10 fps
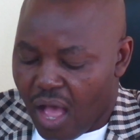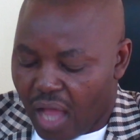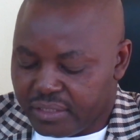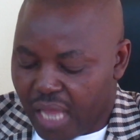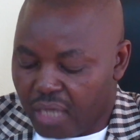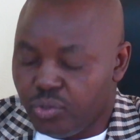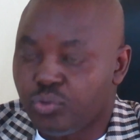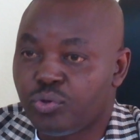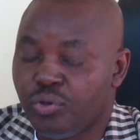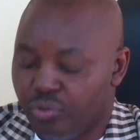
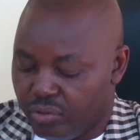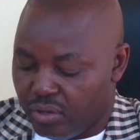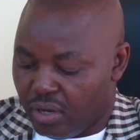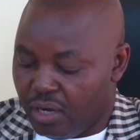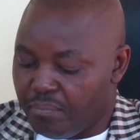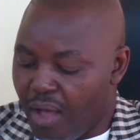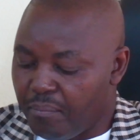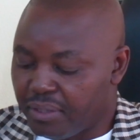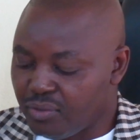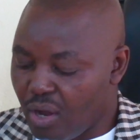attendu que les
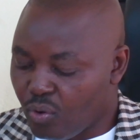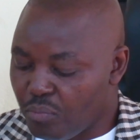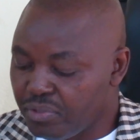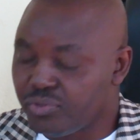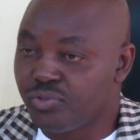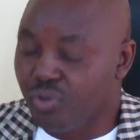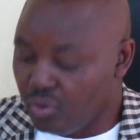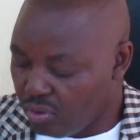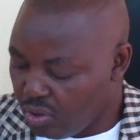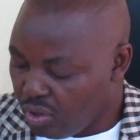membres de la
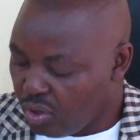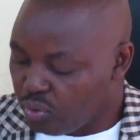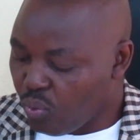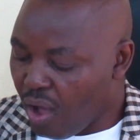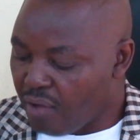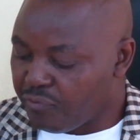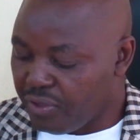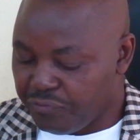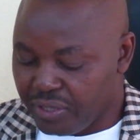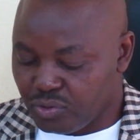commission doivent
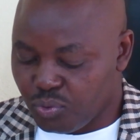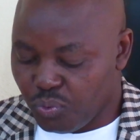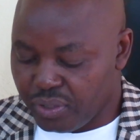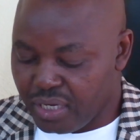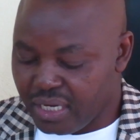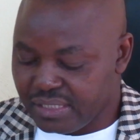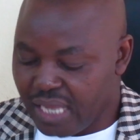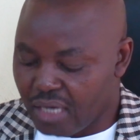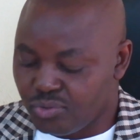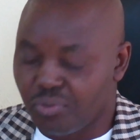effectuer des
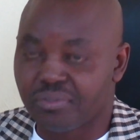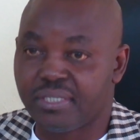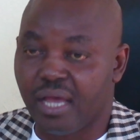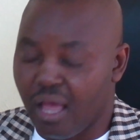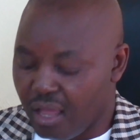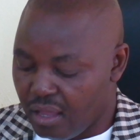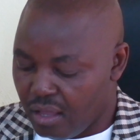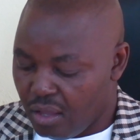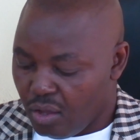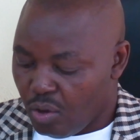descentes sur terrain
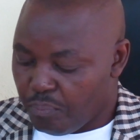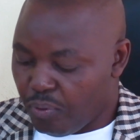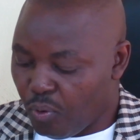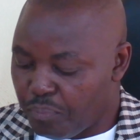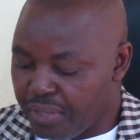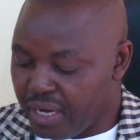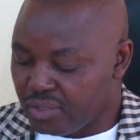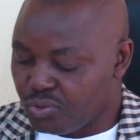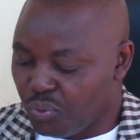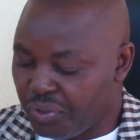pour bien
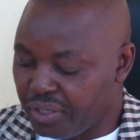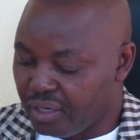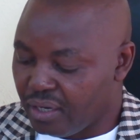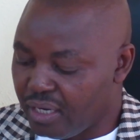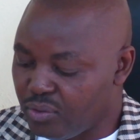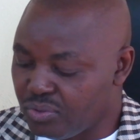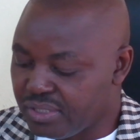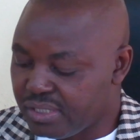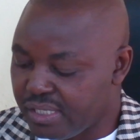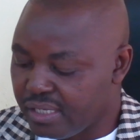instruire les
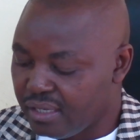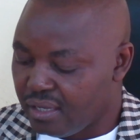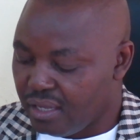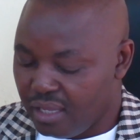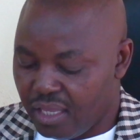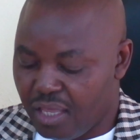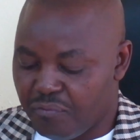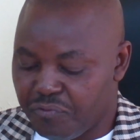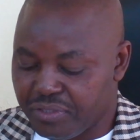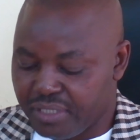dossiers et
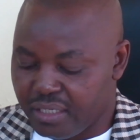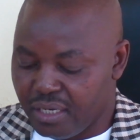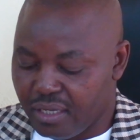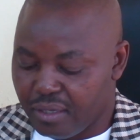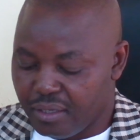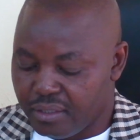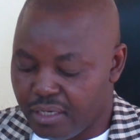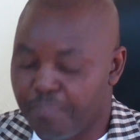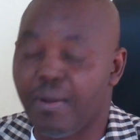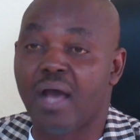éviter des
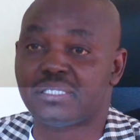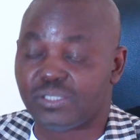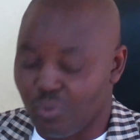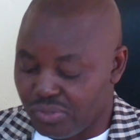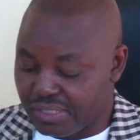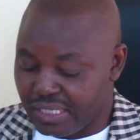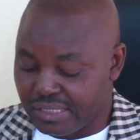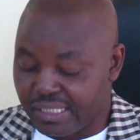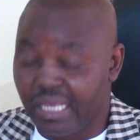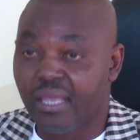dépenses aux
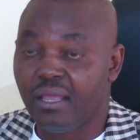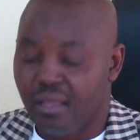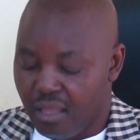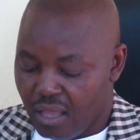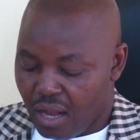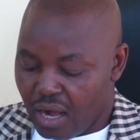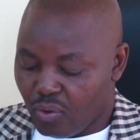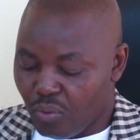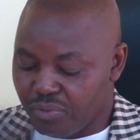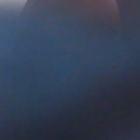sinistrés, la
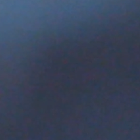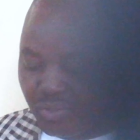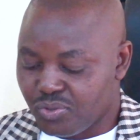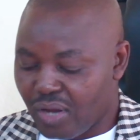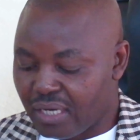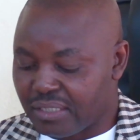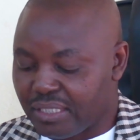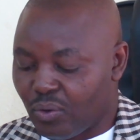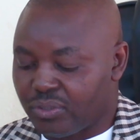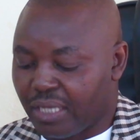Commission nationale des
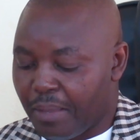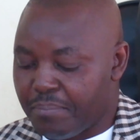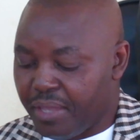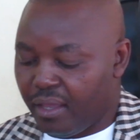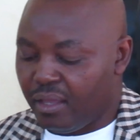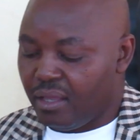terreaux très bien